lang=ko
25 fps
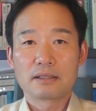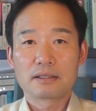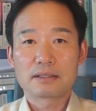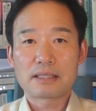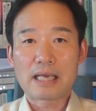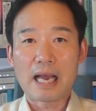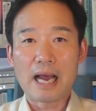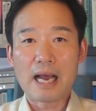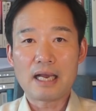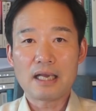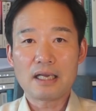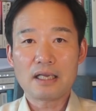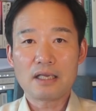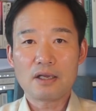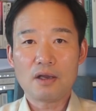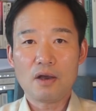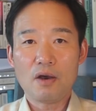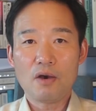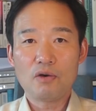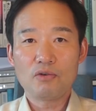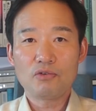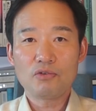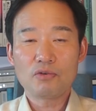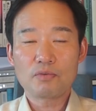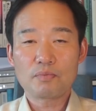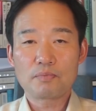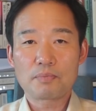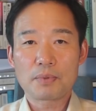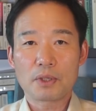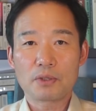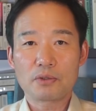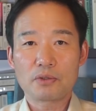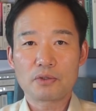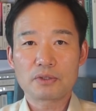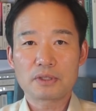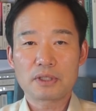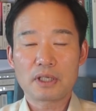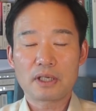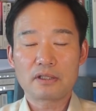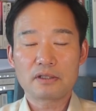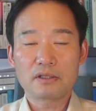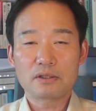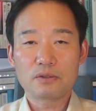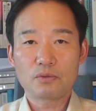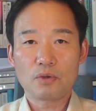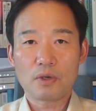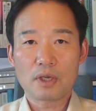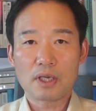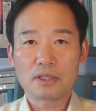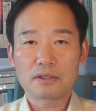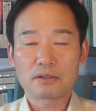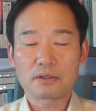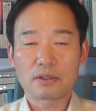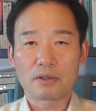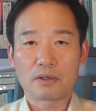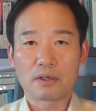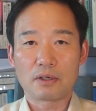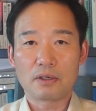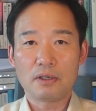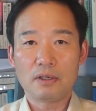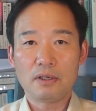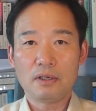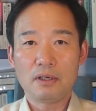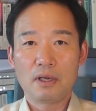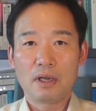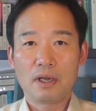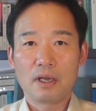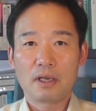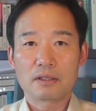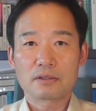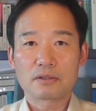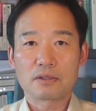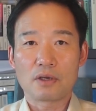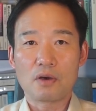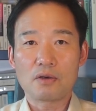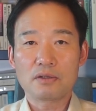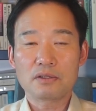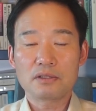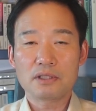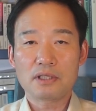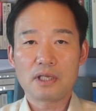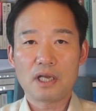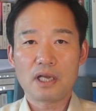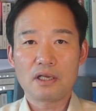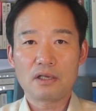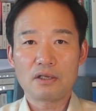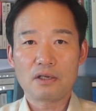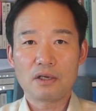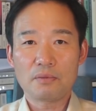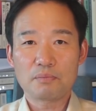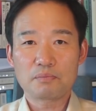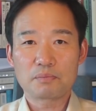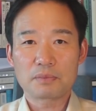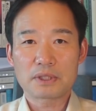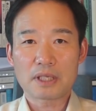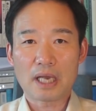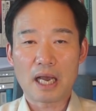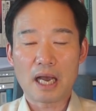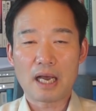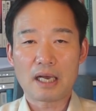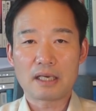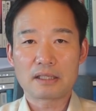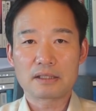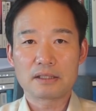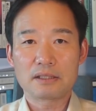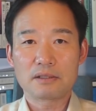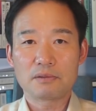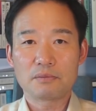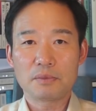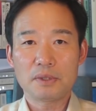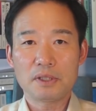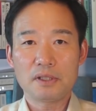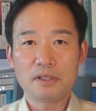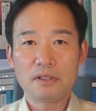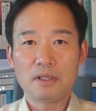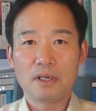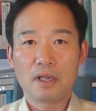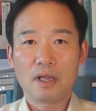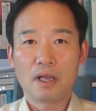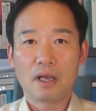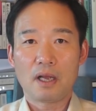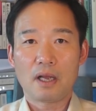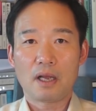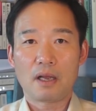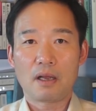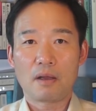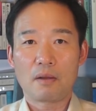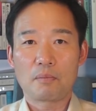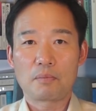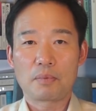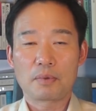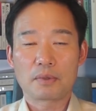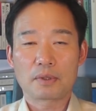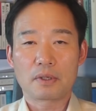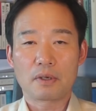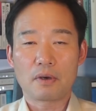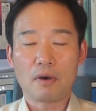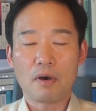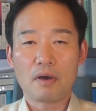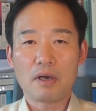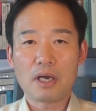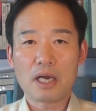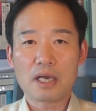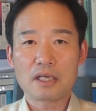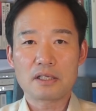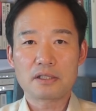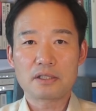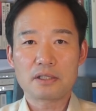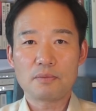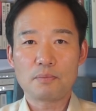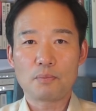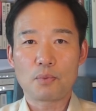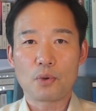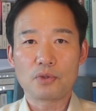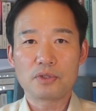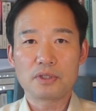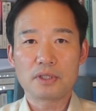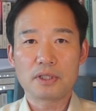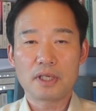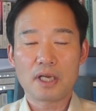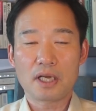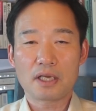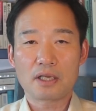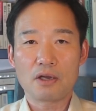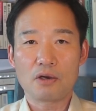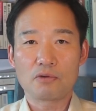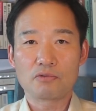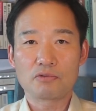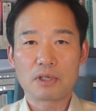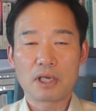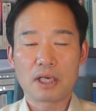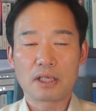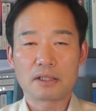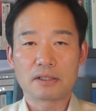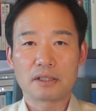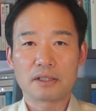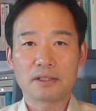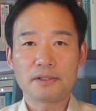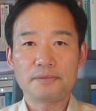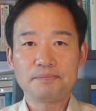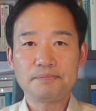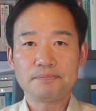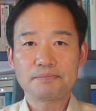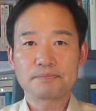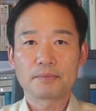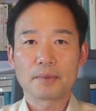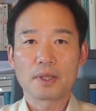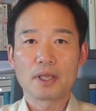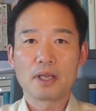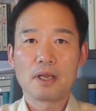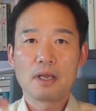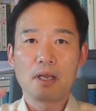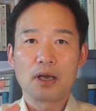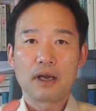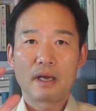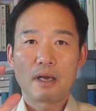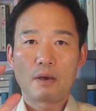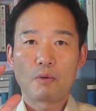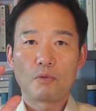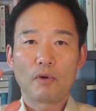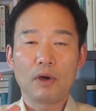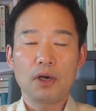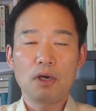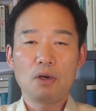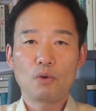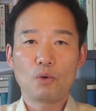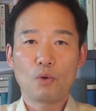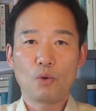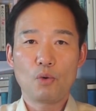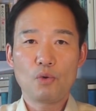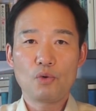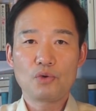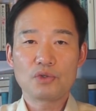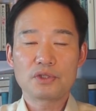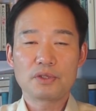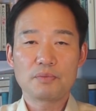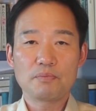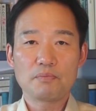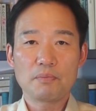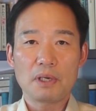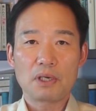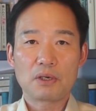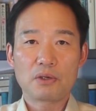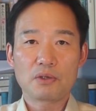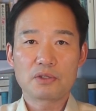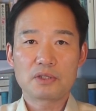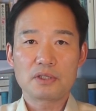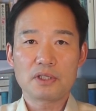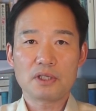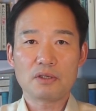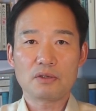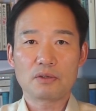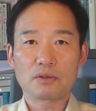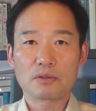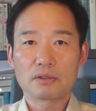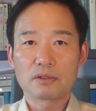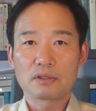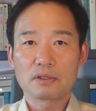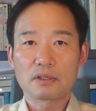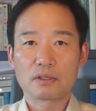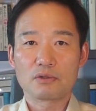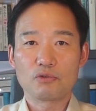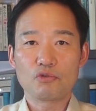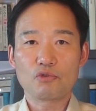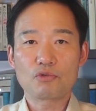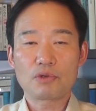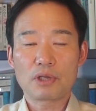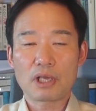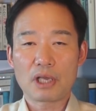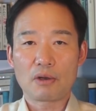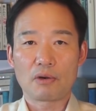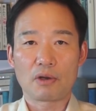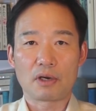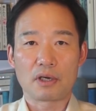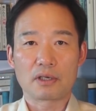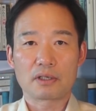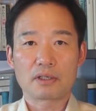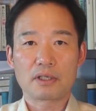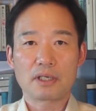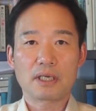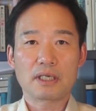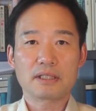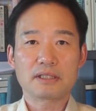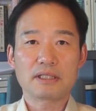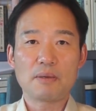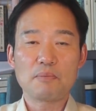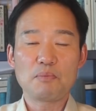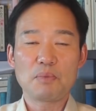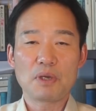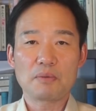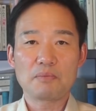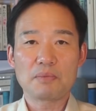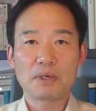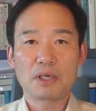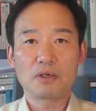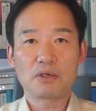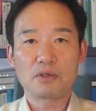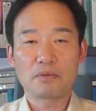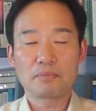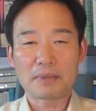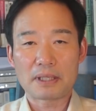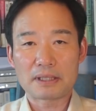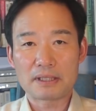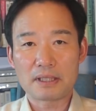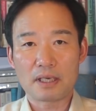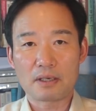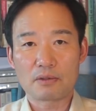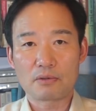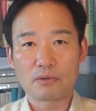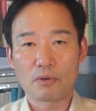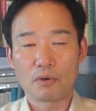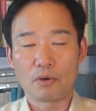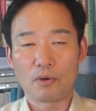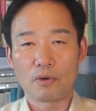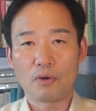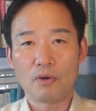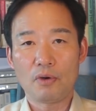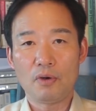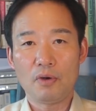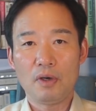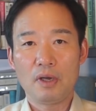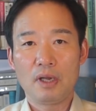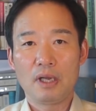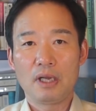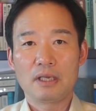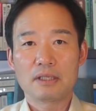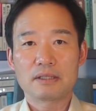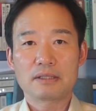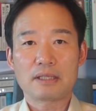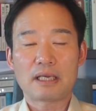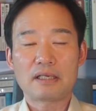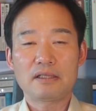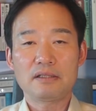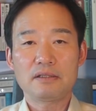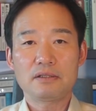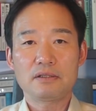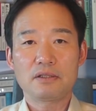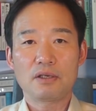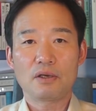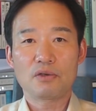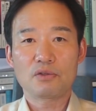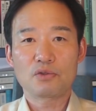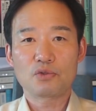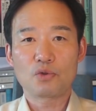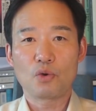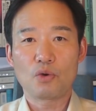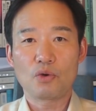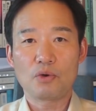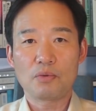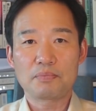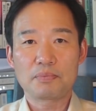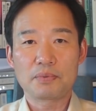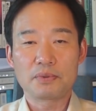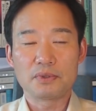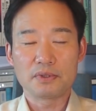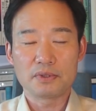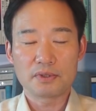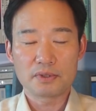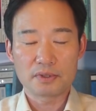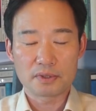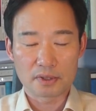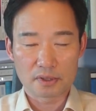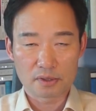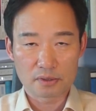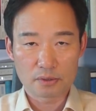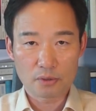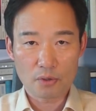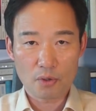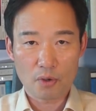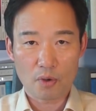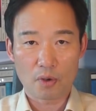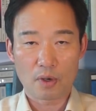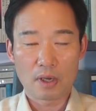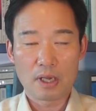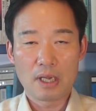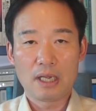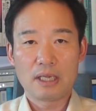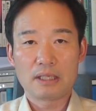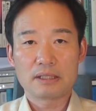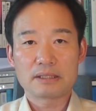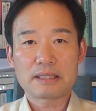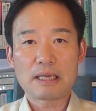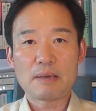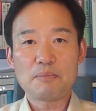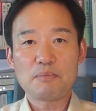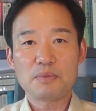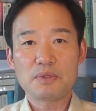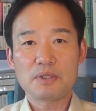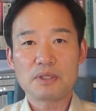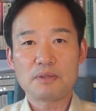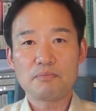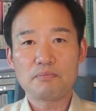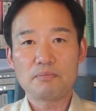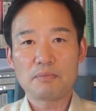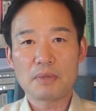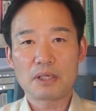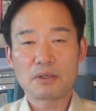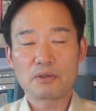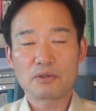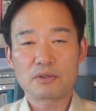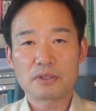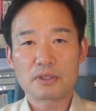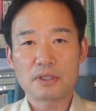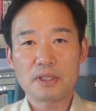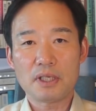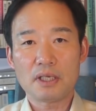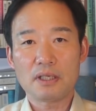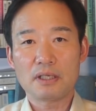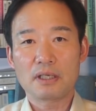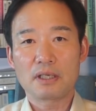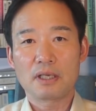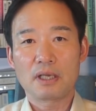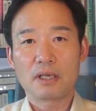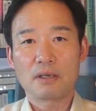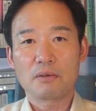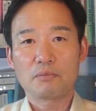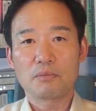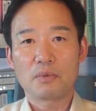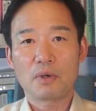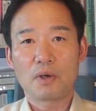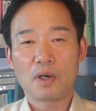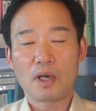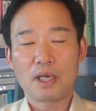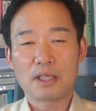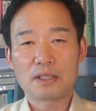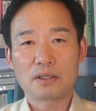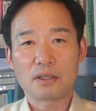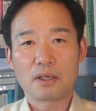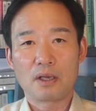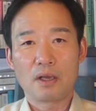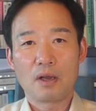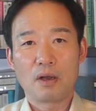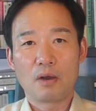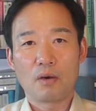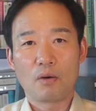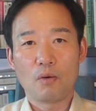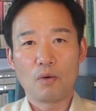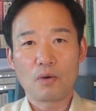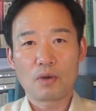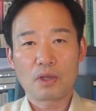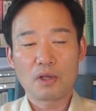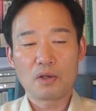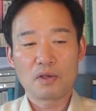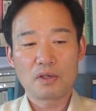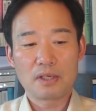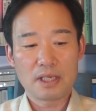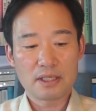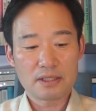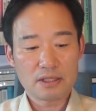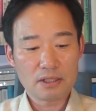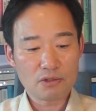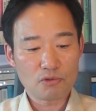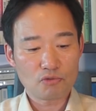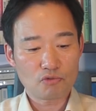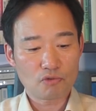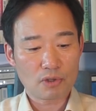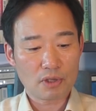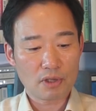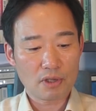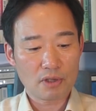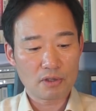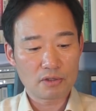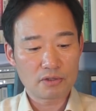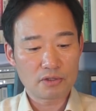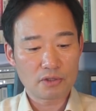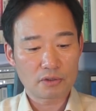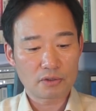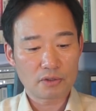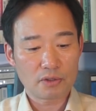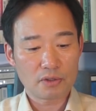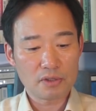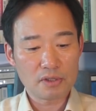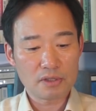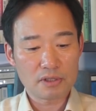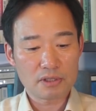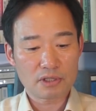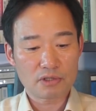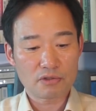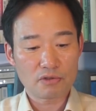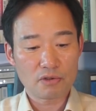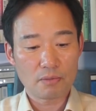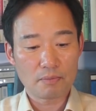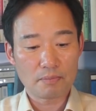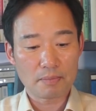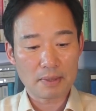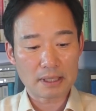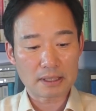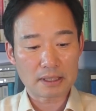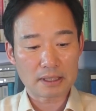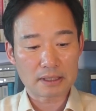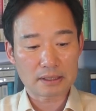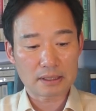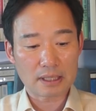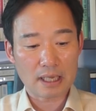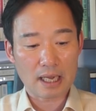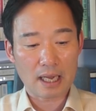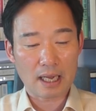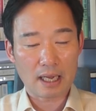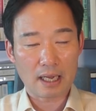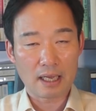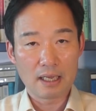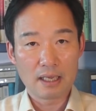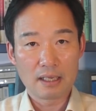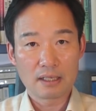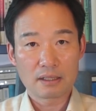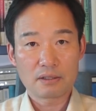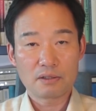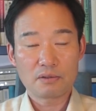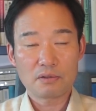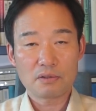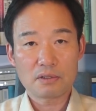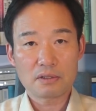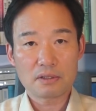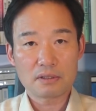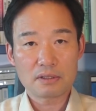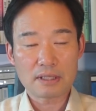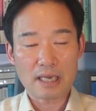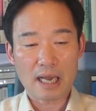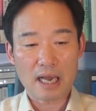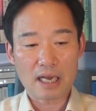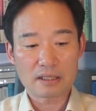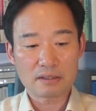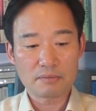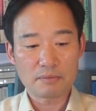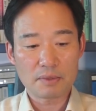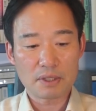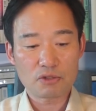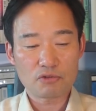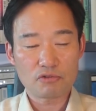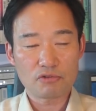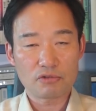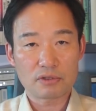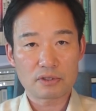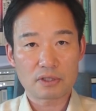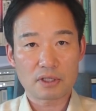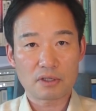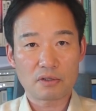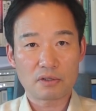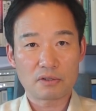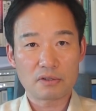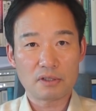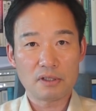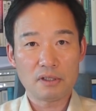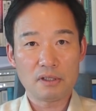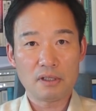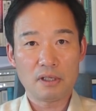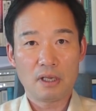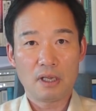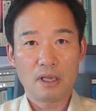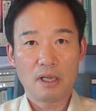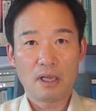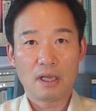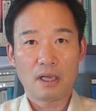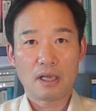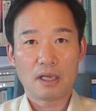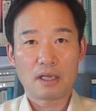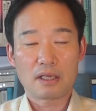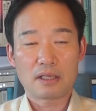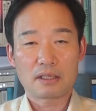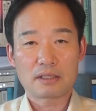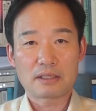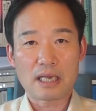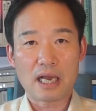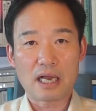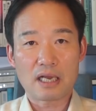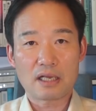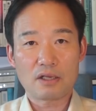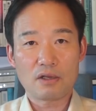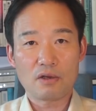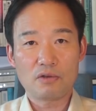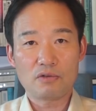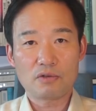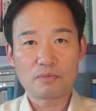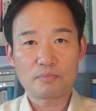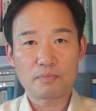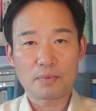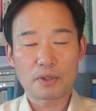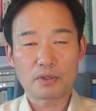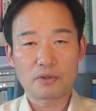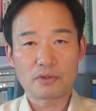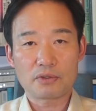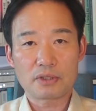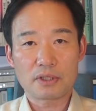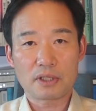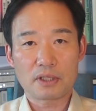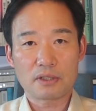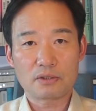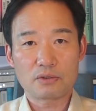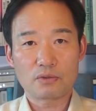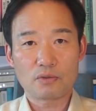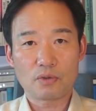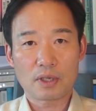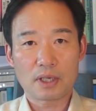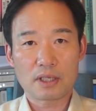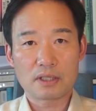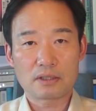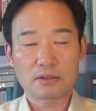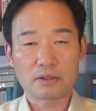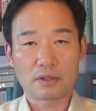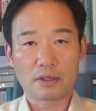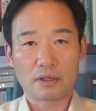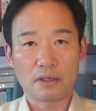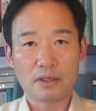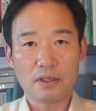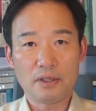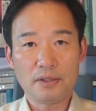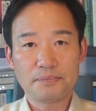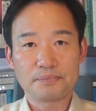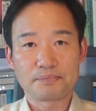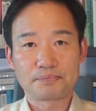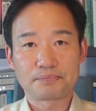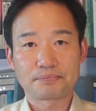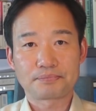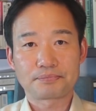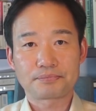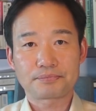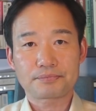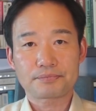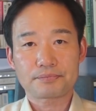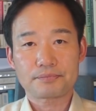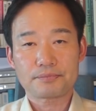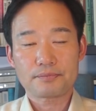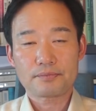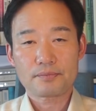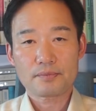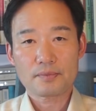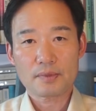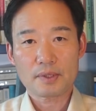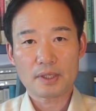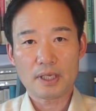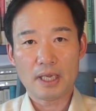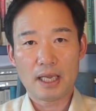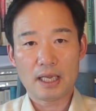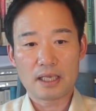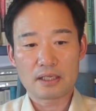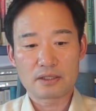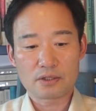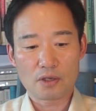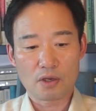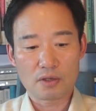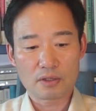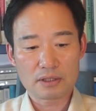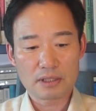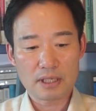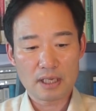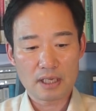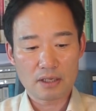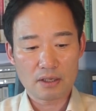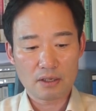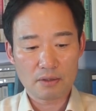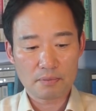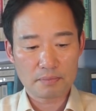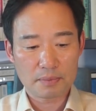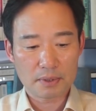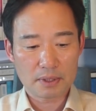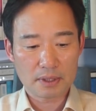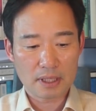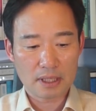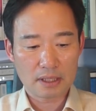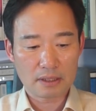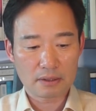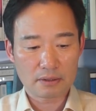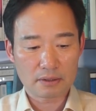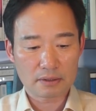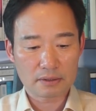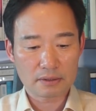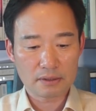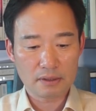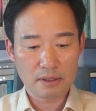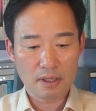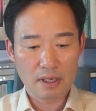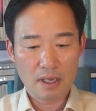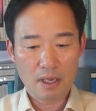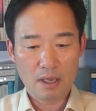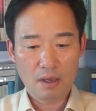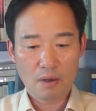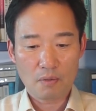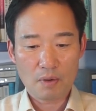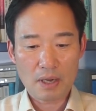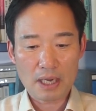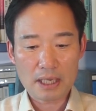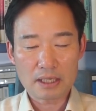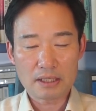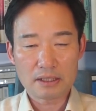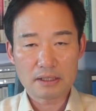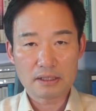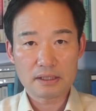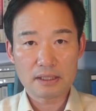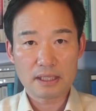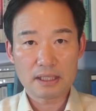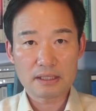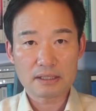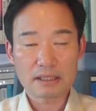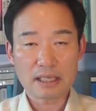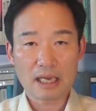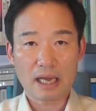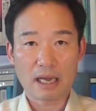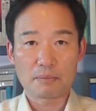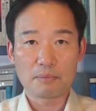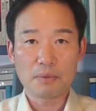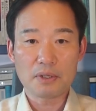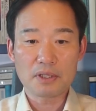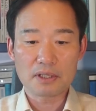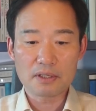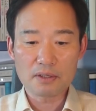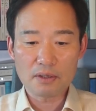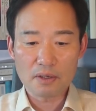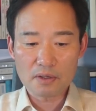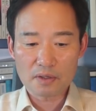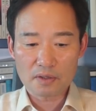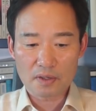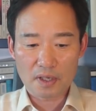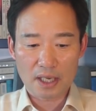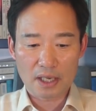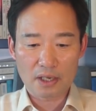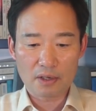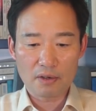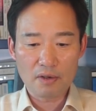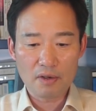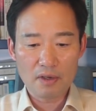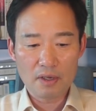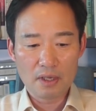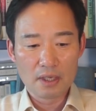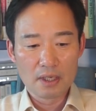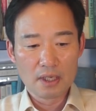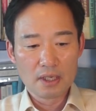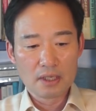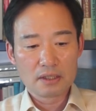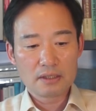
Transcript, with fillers: 장경욱 변호사를 통해서 정대협 자금을 에, 그 허강일 씨 본인의 경우에는 월 50만 원씩 6개월 그러니까 300만 원을 받았고 다른 여 종업분들도 30만 원씩 뭐한 5개월 내지 6개월 정도를 지원받았다. 그리고 그 자금의 출처를 장경욱 변호사를 통해서 정대협이라는 것을 확인을 했다. 뭐 이런 거예요.